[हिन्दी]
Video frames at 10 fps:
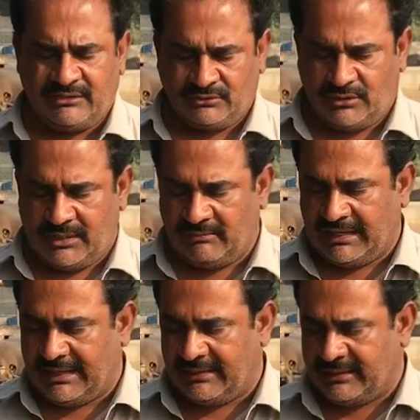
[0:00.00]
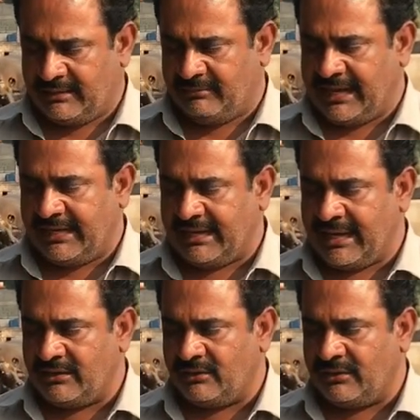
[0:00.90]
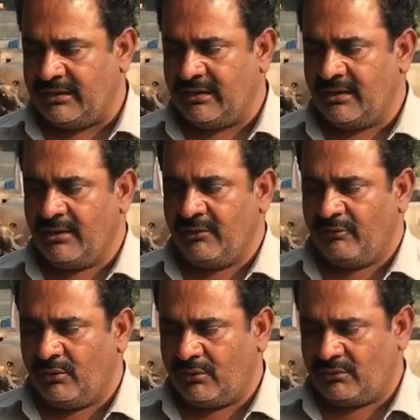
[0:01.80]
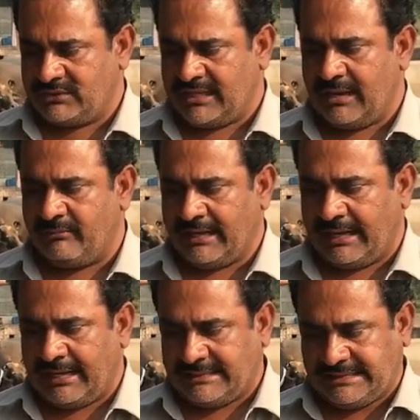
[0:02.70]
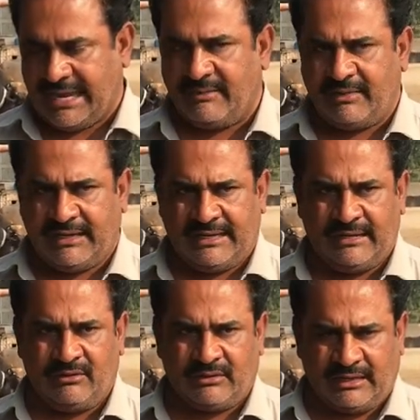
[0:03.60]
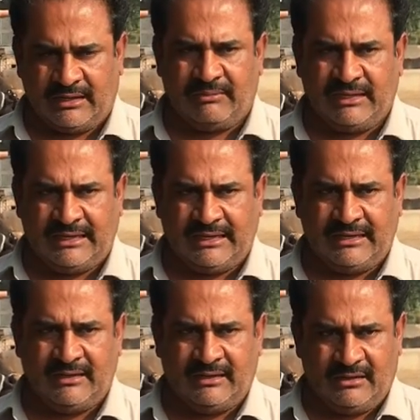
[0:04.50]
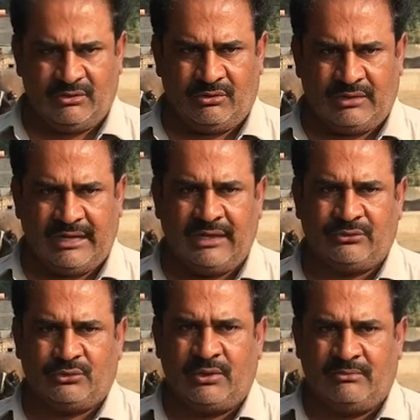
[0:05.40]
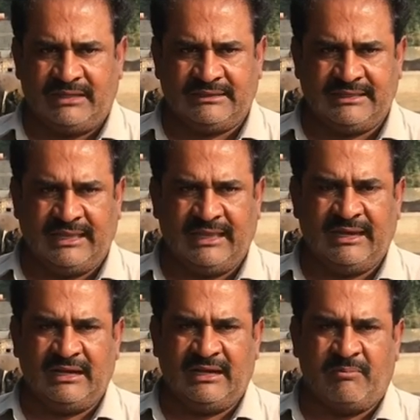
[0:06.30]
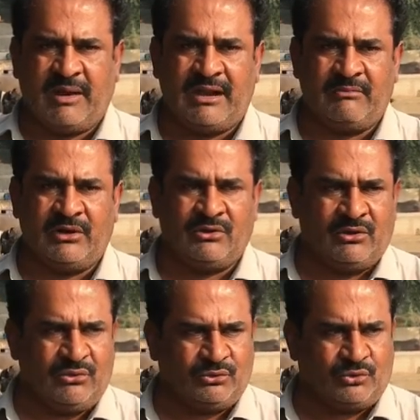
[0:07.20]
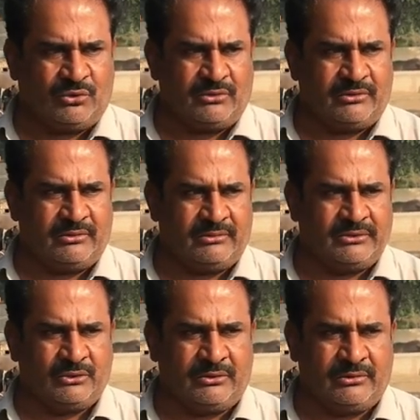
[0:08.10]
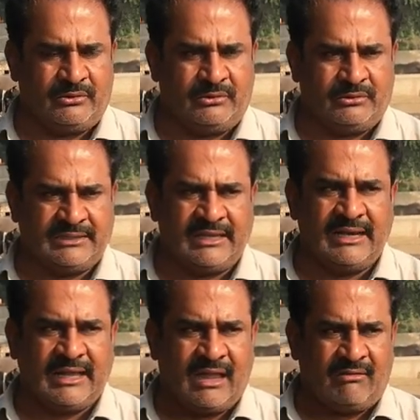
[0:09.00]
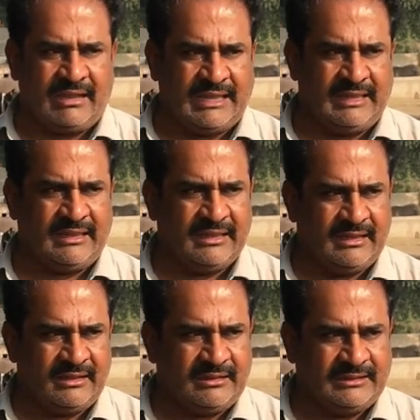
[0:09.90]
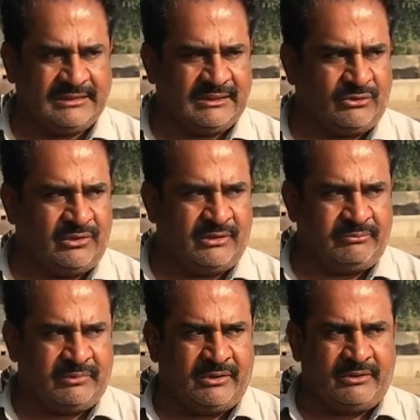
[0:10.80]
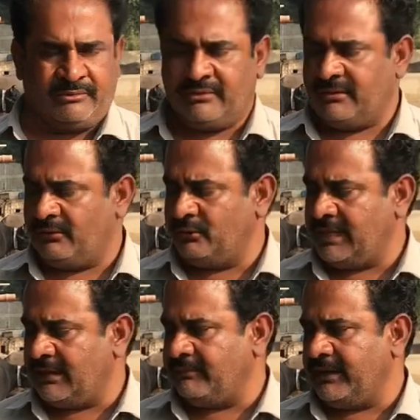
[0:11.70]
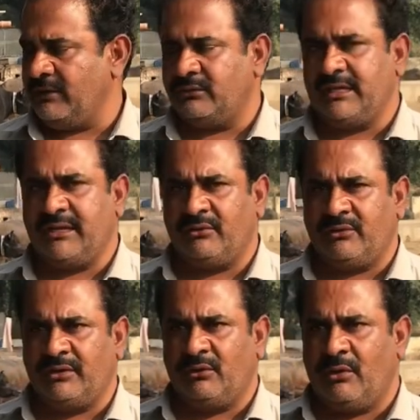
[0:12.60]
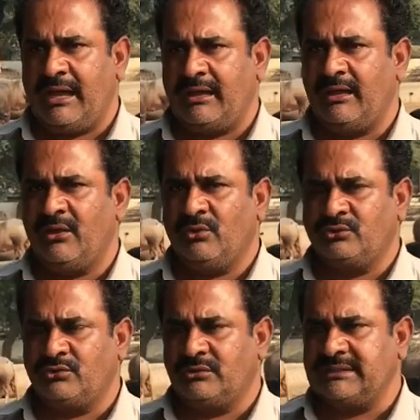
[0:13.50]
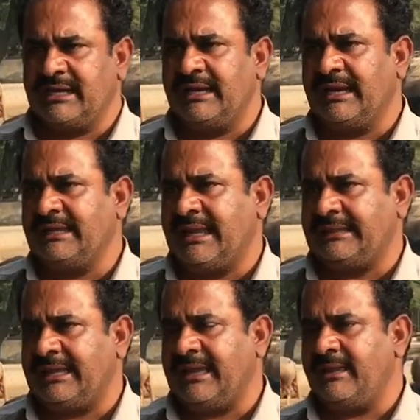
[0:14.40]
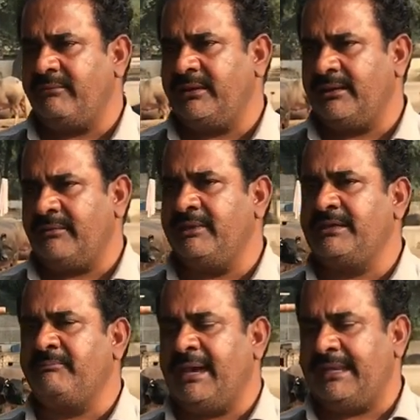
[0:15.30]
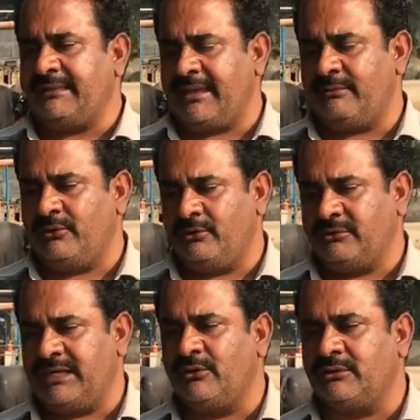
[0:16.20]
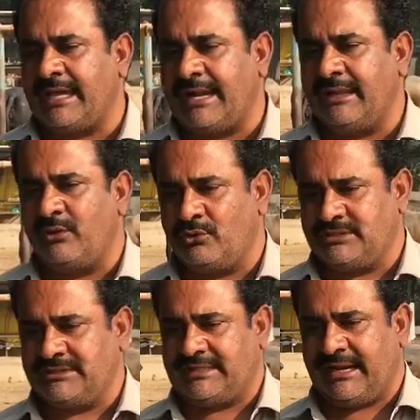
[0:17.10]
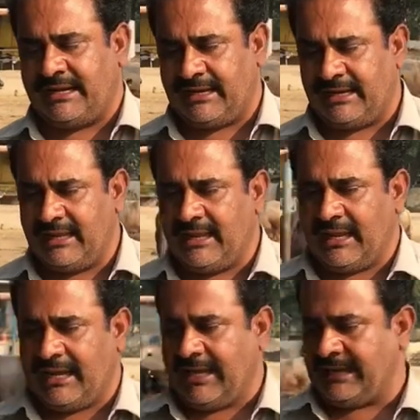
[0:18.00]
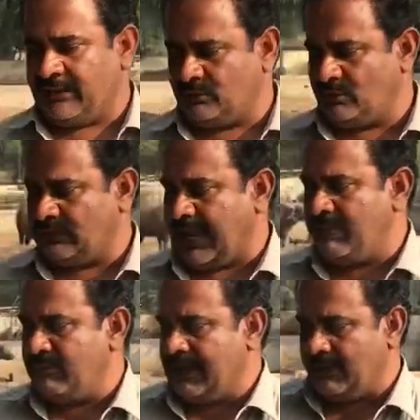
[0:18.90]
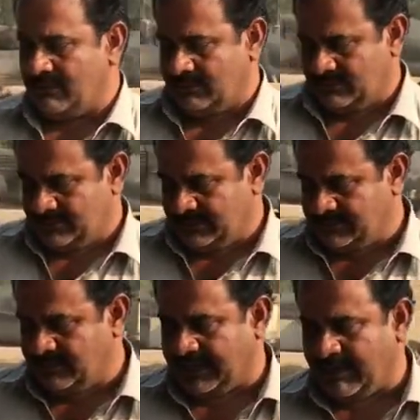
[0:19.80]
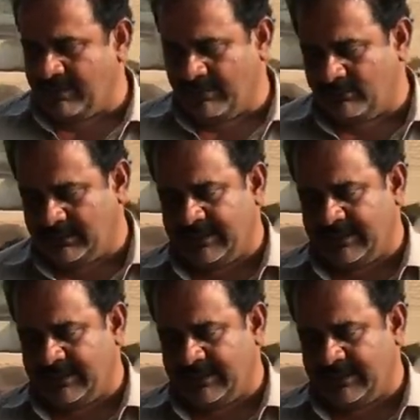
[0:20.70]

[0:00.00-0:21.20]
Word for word: सुनने मिला लेकिन बारिक खान जो है वो कुछ काम करना चाह भी रहे और कर भी रहे और अल्लाह उसको हिम्मत दे डिपार्टमेंट जो है उसको जो जंग लगा हुआ है जैसे कोई औजार पड़े होते हैं ना कोई लोहा उसको जंग लग जाता है अभी अभी बारी साहब जो जंग उतारने की कोशिश कर, कर रहे हैं अल्लाह करे उसको टाइम मिले और इसमें कामयाब हो जाए